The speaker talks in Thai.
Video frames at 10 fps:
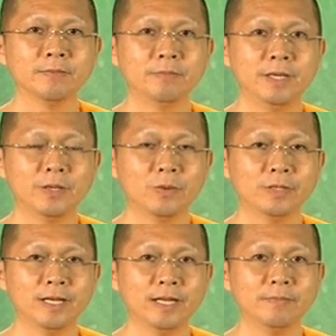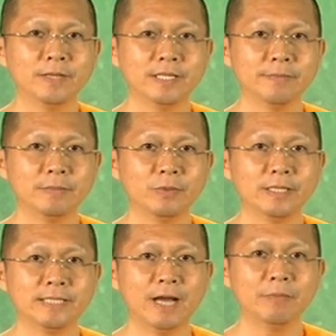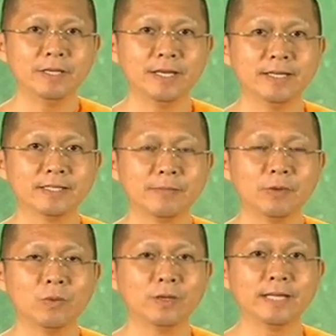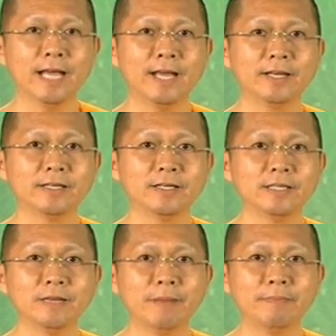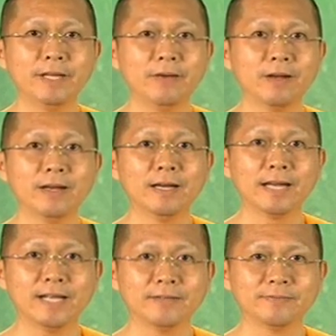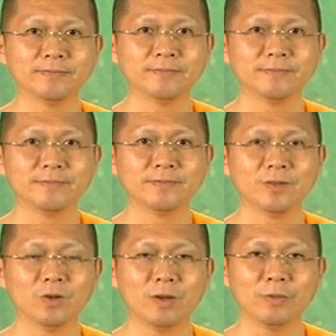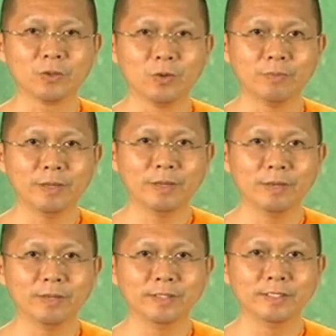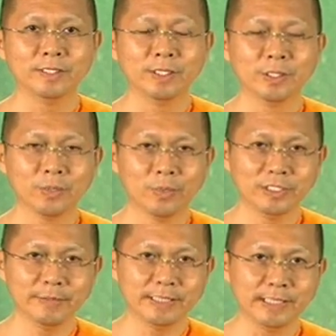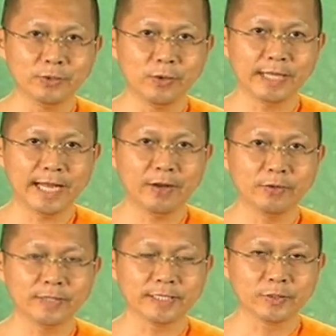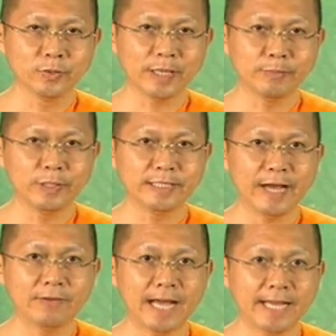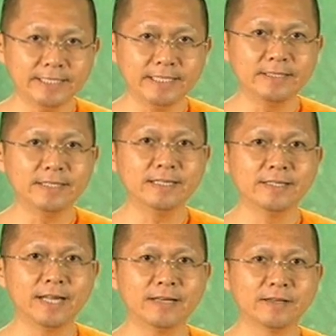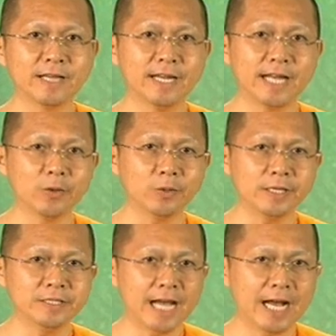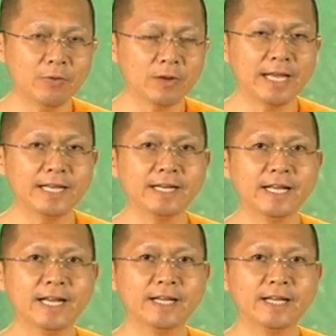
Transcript: มีคนที่เริ่มคิดจะเป็นพุทธเจ้ามีเยอะแต่บางคนแค่นึกนึกแป๊บเดียวแล้วก็เลิกละเพราะความอดทนไม่พอ คนจะไปถึงดวงดาวตัดสรุธรรมพุทธเจ้าได้จริงๆเนี่ยในอนาคตอันยาวไกลข้างหน้า